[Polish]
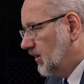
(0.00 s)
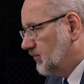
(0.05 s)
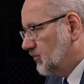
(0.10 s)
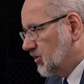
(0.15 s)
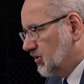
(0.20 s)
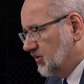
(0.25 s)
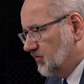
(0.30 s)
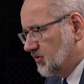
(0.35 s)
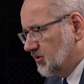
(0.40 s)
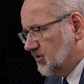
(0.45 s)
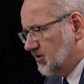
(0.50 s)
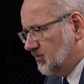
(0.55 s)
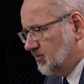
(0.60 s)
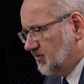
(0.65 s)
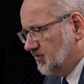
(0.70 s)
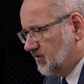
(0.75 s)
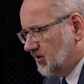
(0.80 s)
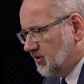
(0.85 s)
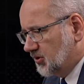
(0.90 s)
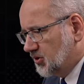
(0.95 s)
przede wszystkim
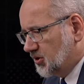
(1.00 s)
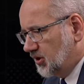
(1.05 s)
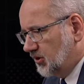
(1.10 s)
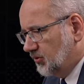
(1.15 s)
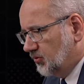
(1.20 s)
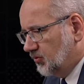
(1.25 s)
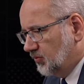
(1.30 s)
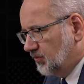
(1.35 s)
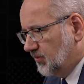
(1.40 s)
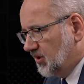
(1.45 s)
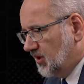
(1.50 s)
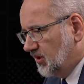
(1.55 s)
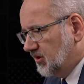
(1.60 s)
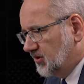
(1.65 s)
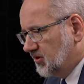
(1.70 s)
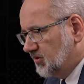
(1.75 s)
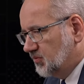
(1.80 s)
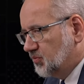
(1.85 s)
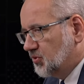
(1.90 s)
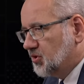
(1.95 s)
zwiększeniu
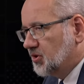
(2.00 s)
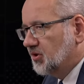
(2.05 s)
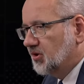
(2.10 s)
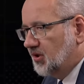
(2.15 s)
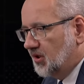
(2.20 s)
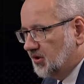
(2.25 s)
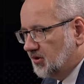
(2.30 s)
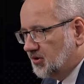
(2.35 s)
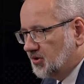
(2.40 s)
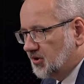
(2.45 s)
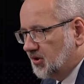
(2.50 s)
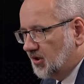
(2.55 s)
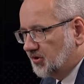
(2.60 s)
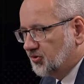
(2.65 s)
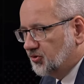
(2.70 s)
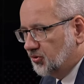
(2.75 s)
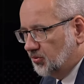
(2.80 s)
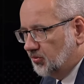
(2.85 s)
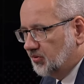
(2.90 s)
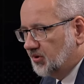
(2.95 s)
miejsc przyjęć na
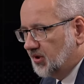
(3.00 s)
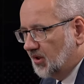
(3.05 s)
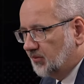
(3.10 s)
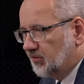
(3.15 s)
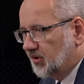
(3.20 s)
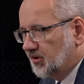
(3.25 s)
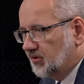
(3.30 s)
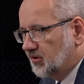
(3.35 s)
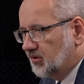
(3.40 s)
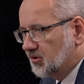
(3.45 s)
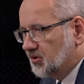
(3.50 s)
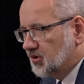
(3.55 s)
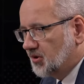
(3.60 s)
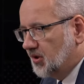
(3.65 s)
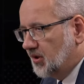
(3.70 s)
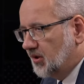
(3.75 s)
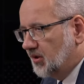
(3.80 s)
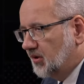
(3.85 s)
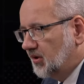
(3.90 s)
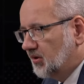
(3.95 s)
studia
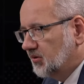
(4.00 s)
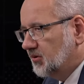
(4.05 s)
medyczne,